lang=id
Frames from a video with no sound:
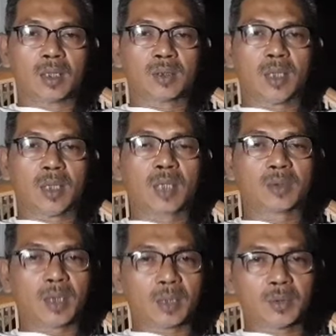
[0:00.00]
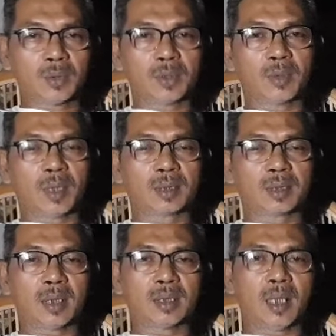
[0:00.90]
Saudara-saudaraku
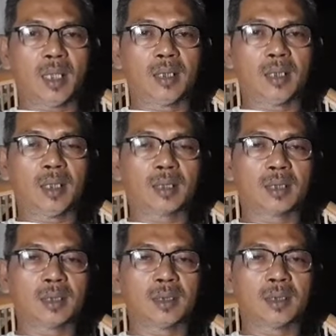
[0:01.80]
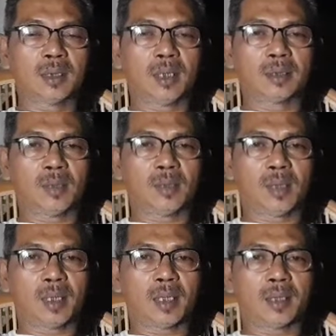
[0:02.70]
sebangsa tanah air yang saya cintai, saya
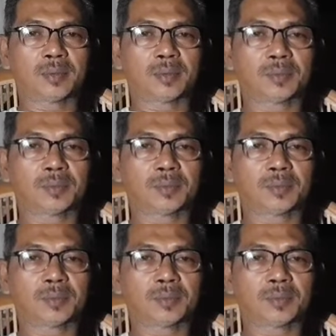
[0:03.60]
banggakan.